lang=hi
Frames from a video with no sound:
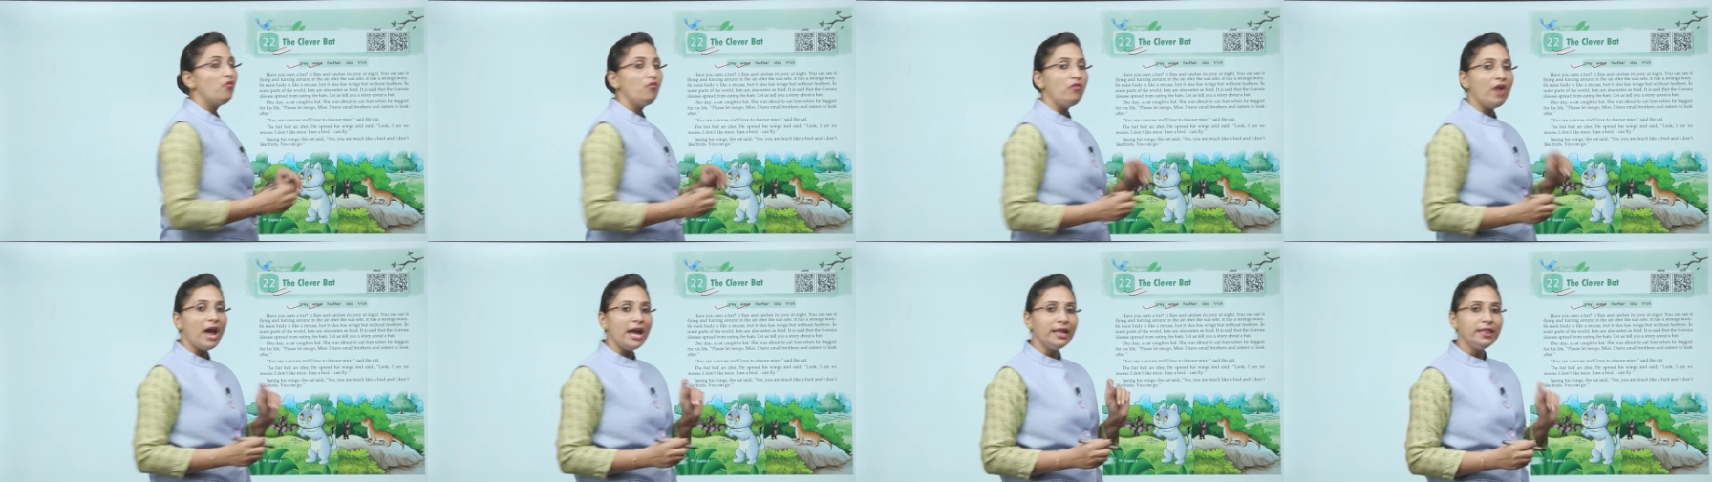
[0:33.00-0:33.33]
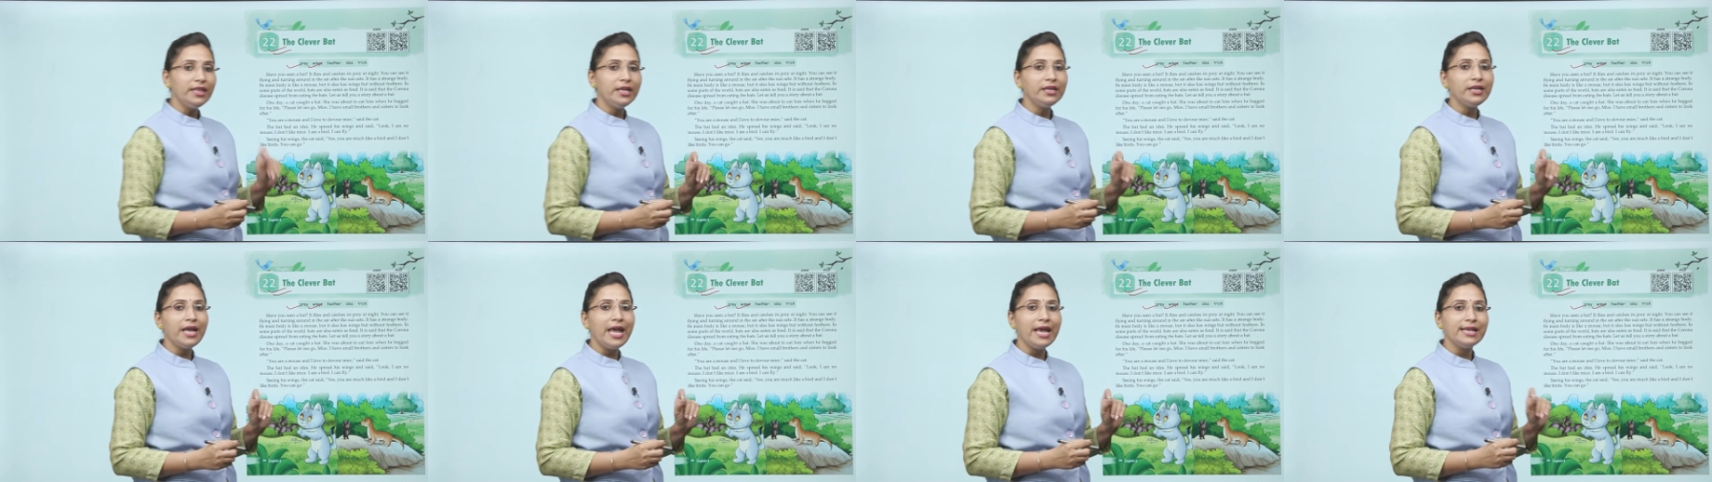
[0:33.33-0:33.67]

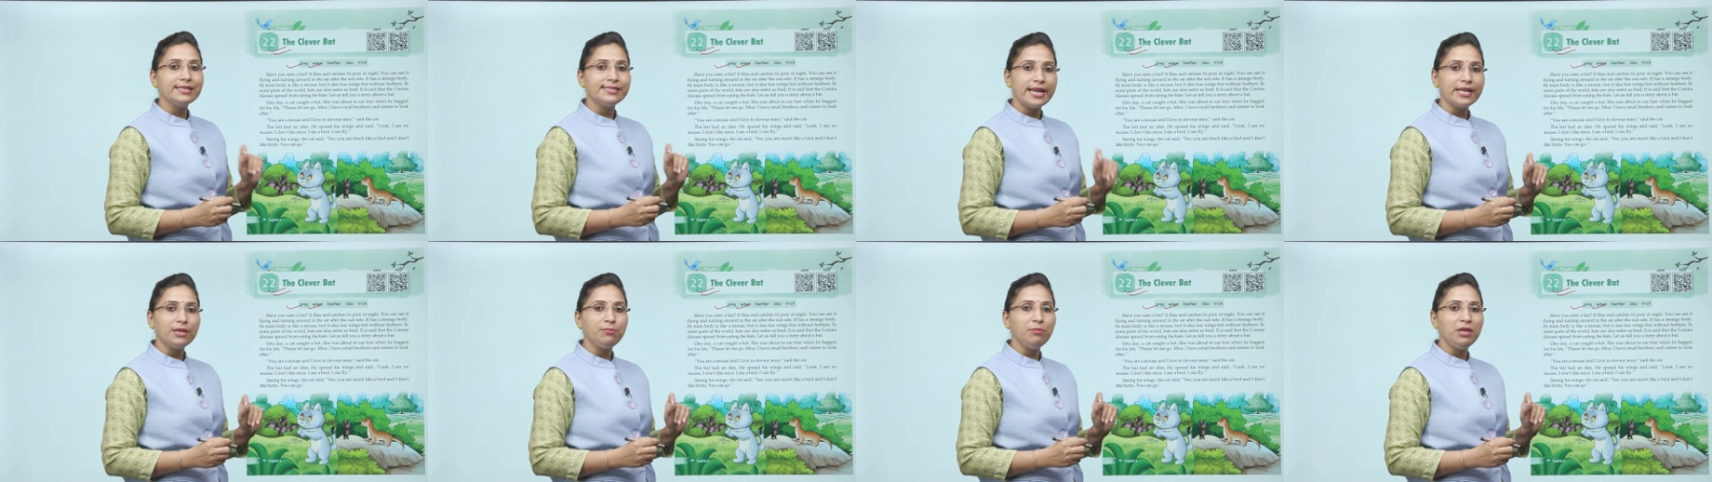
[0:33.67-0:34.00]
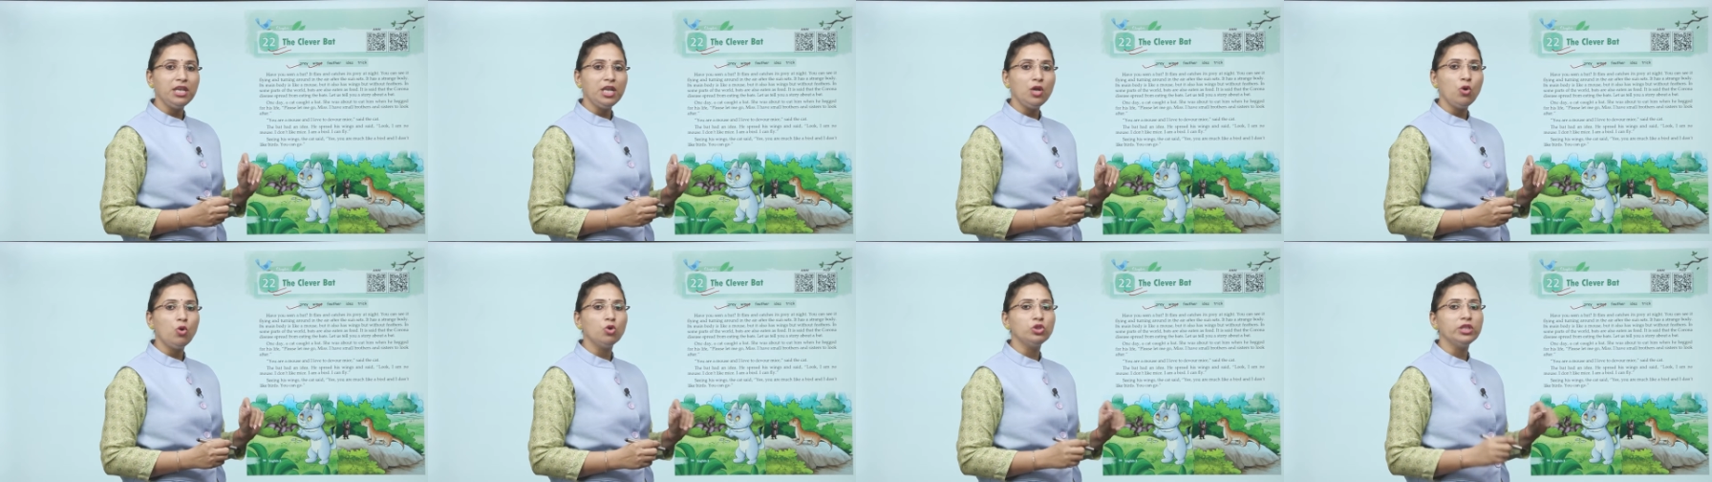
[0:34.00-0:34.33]
फैदर का एग्जैक्ट
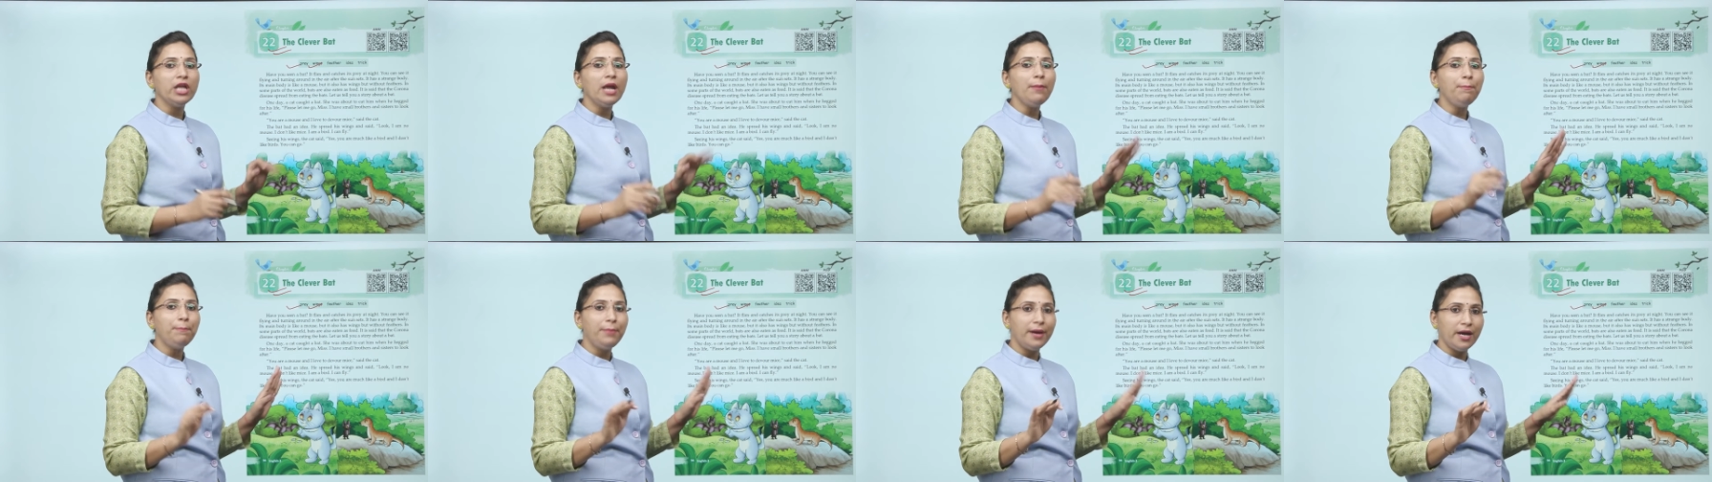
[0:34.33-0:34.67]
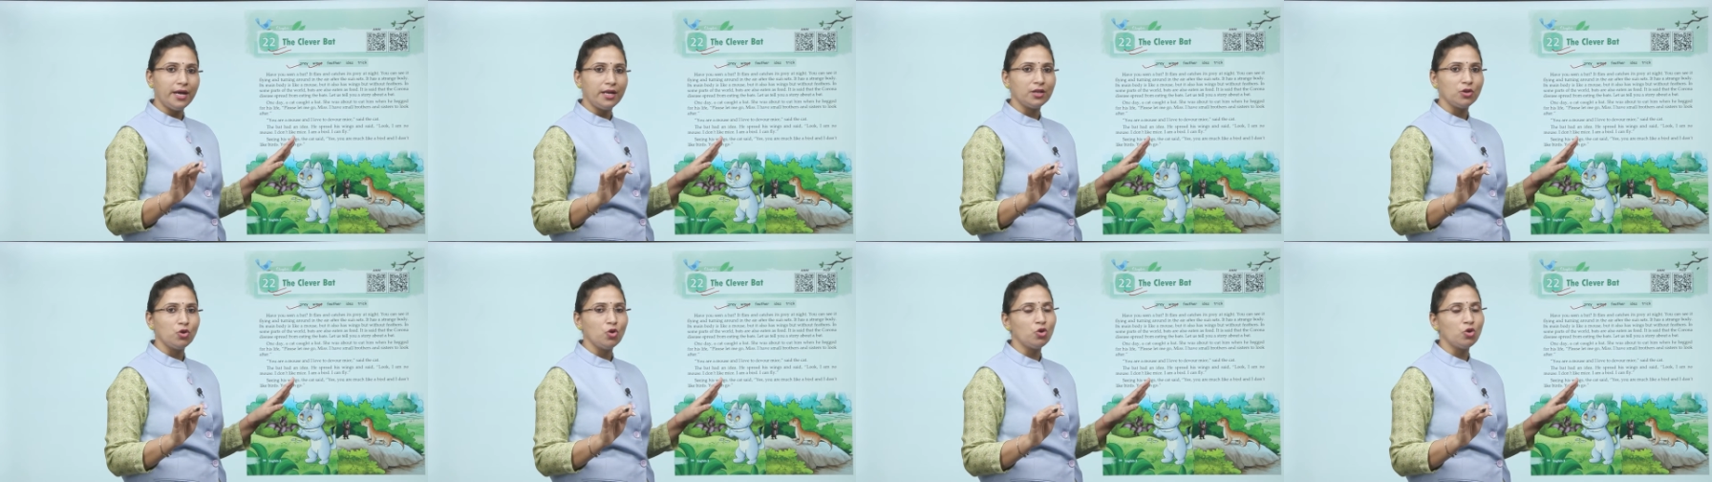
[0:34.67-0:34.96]
मीनिंग होता है पर